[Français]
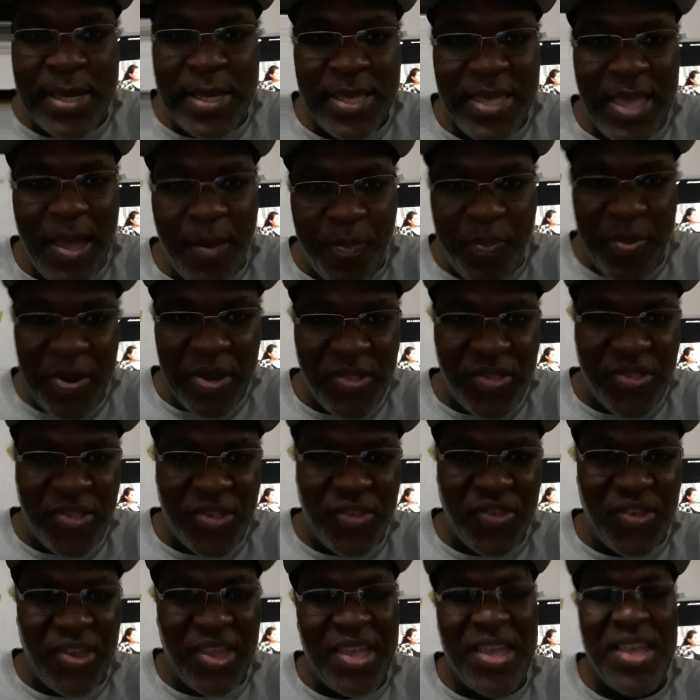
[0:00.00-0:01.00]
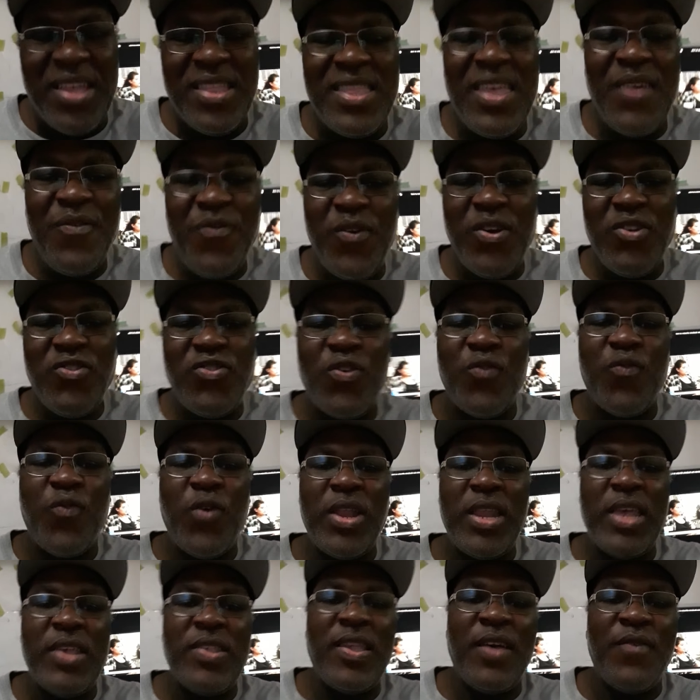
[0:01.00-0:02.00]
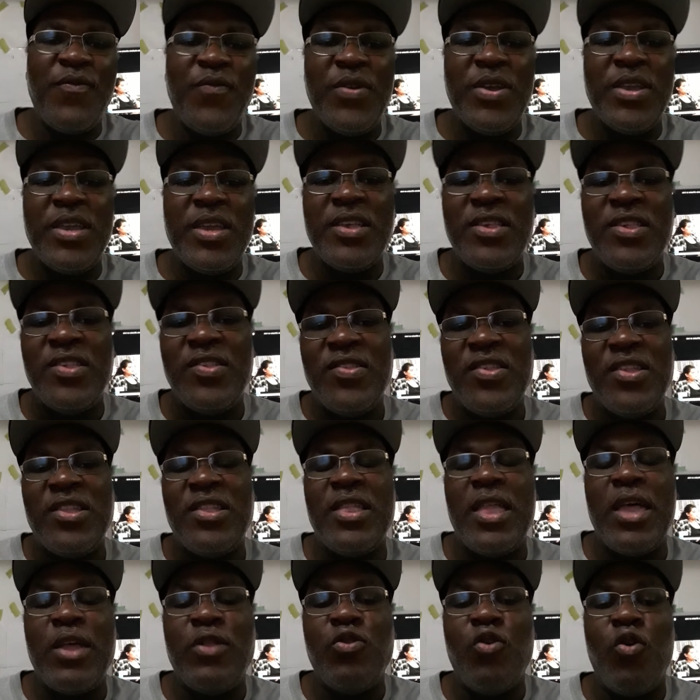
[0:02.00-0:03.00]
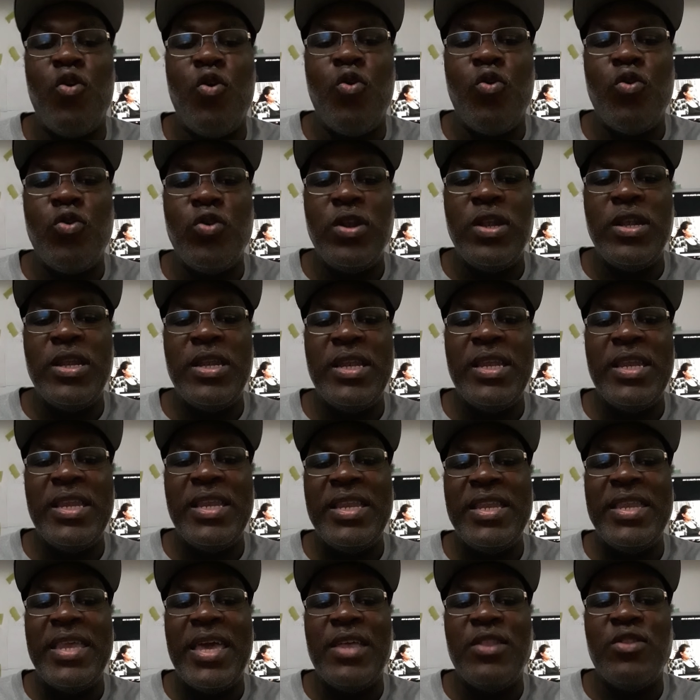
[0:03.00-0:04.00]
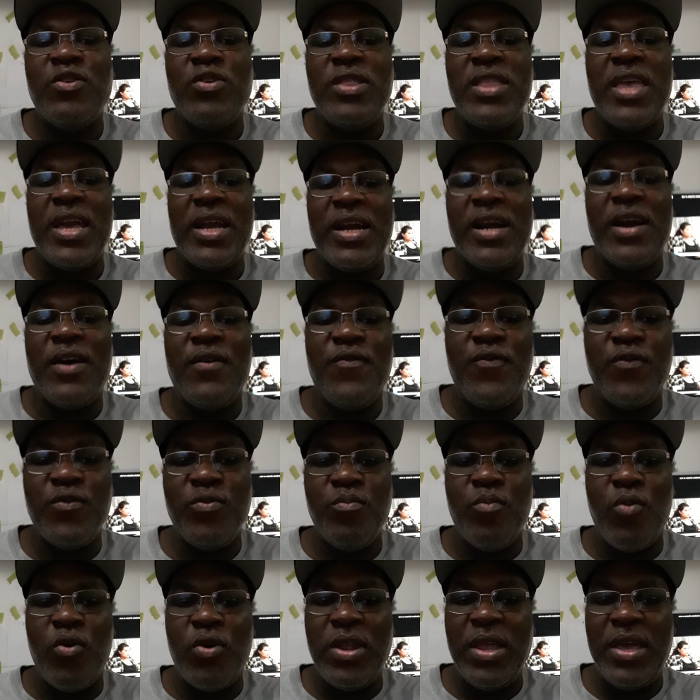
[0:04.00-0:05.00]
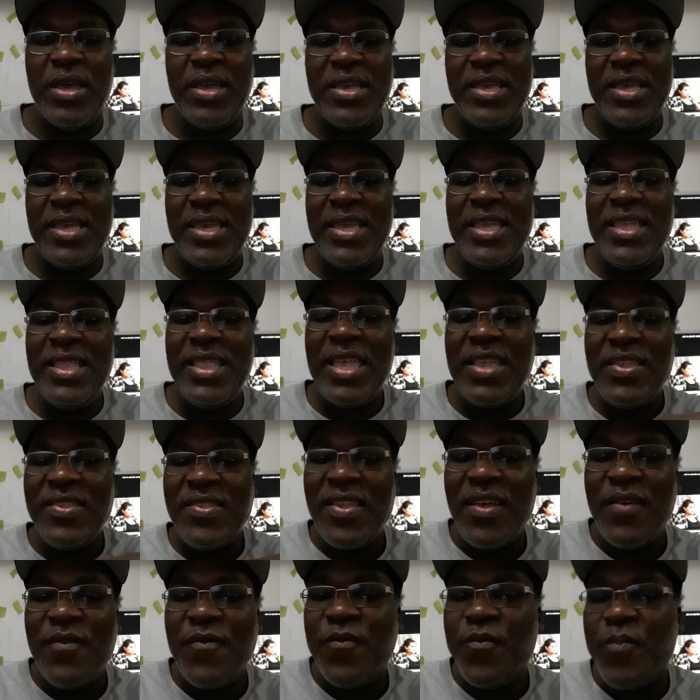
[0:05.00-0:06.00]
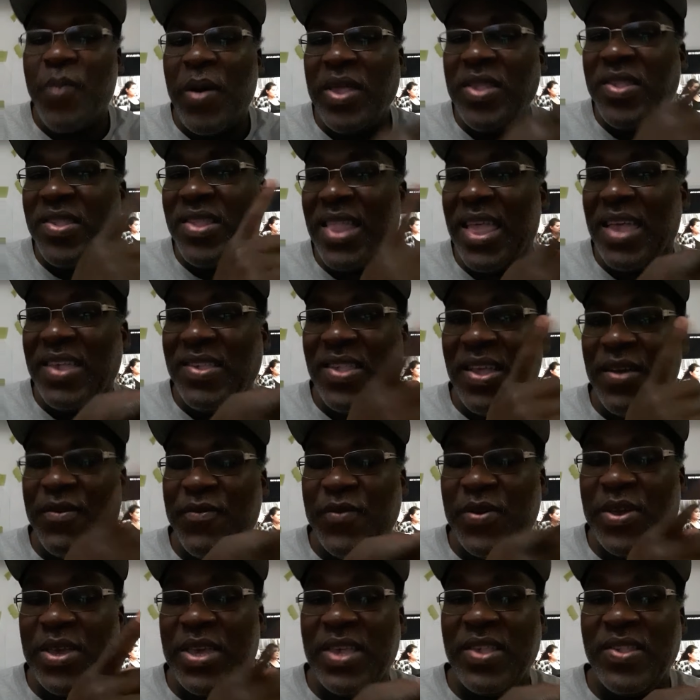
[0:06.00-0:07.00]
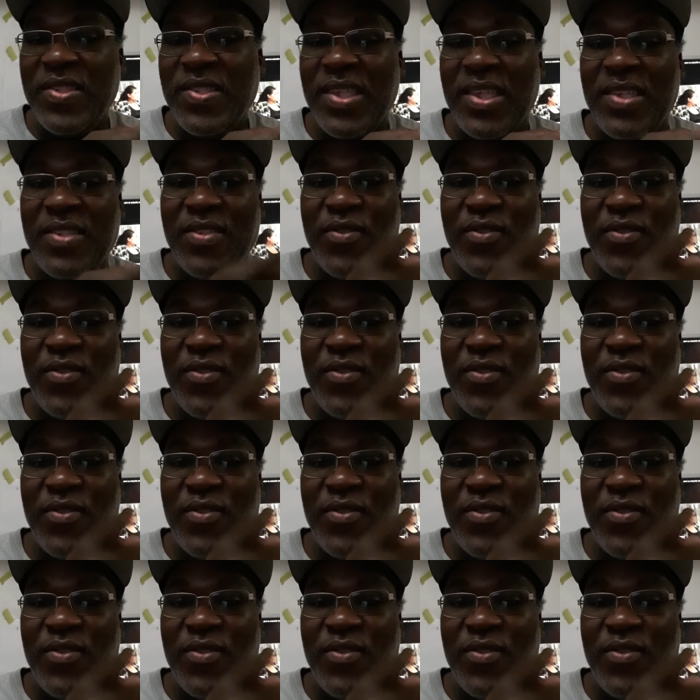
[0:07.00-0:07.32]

Il y a plein de sujets. Des fois, je vois les Africains qui citent les noms, les noms des grands footballeurs. Ils ne savent pas si les Africains, c'est